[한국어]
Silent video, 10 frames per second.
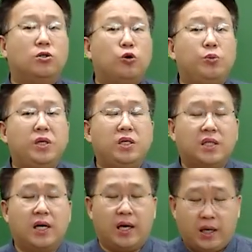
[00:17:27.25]

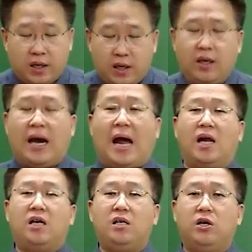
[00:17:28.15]
소비자에게
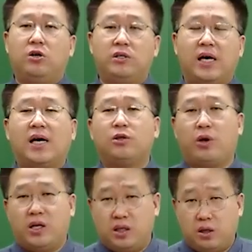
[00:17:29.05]
알려야
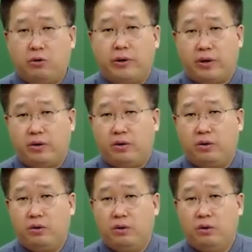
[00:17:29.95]
되는
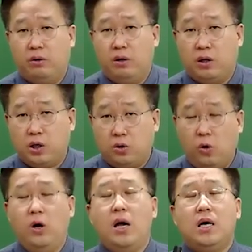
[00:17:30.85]
거예요.
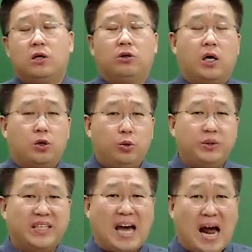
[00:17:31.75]
그리고 그렇게
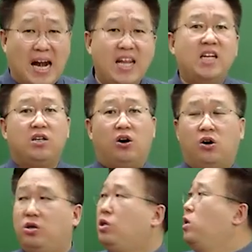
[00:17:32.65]
소비자에게 알리는
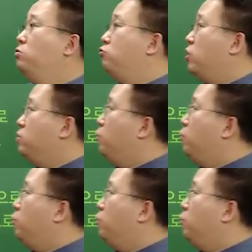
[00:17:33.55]
걸 우리는